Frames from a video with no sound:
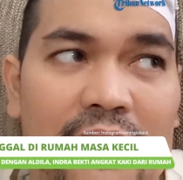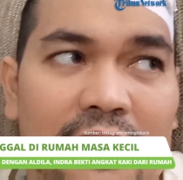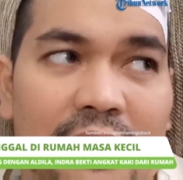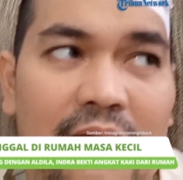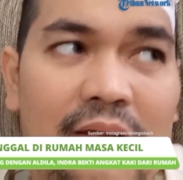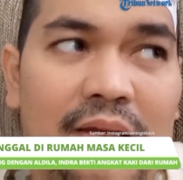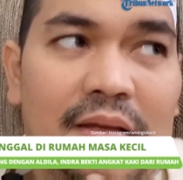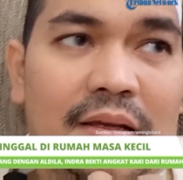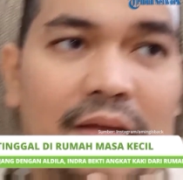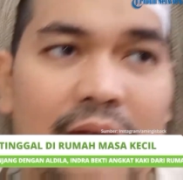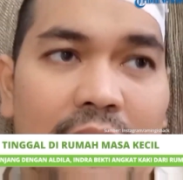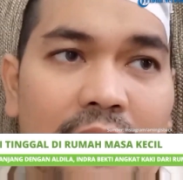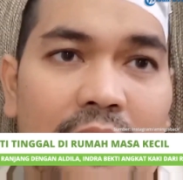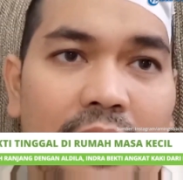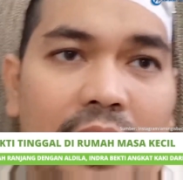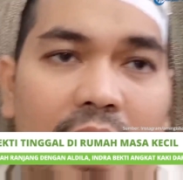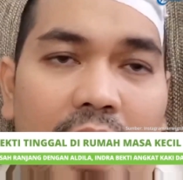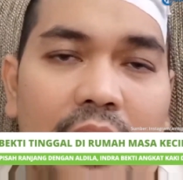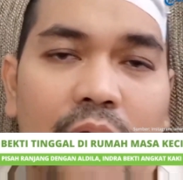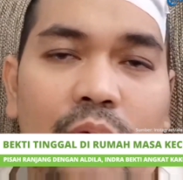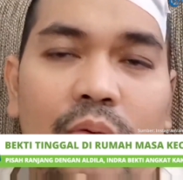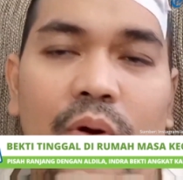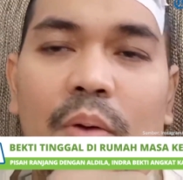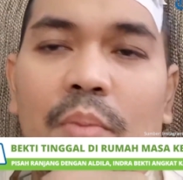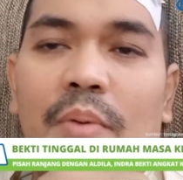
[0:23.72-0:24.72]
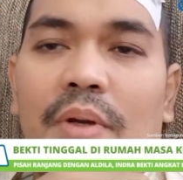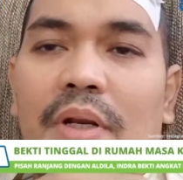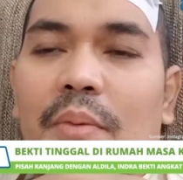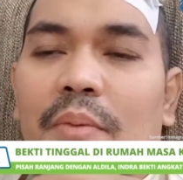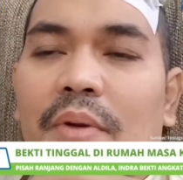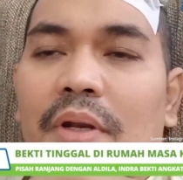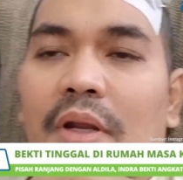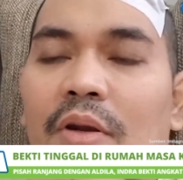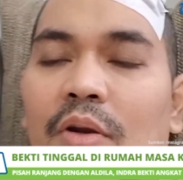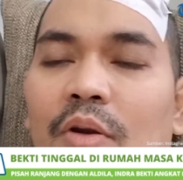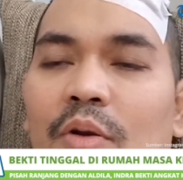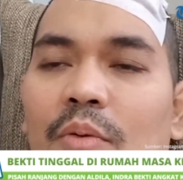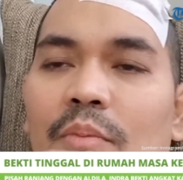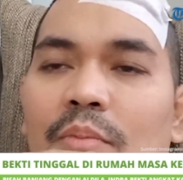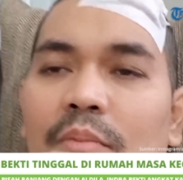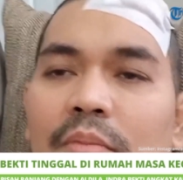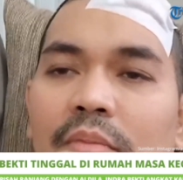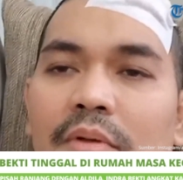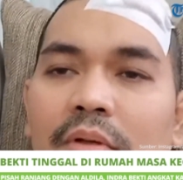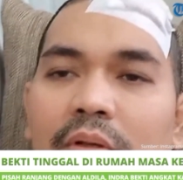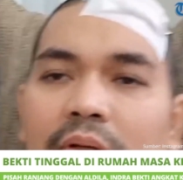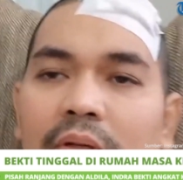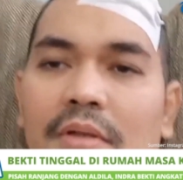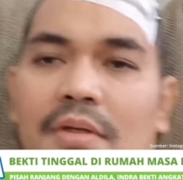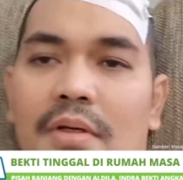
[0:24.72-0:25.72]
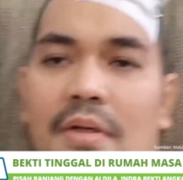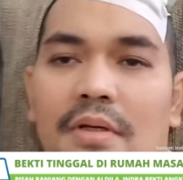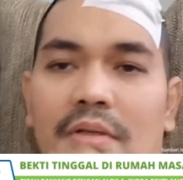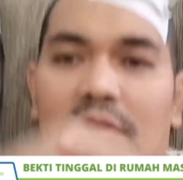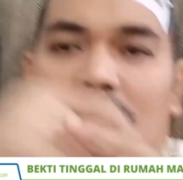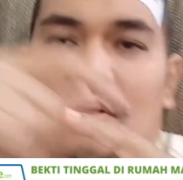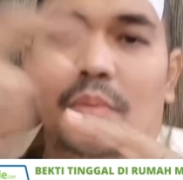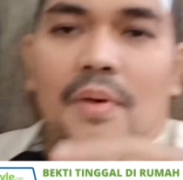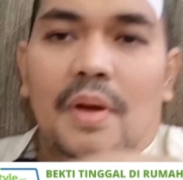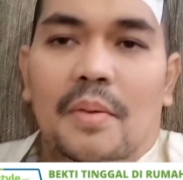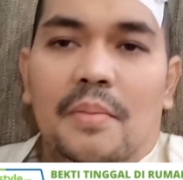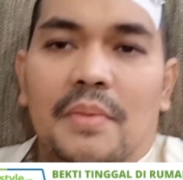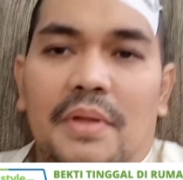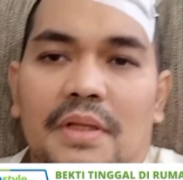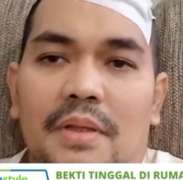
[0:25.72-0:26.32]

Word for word: terbukti tidur di kamar bekas sang adik yakni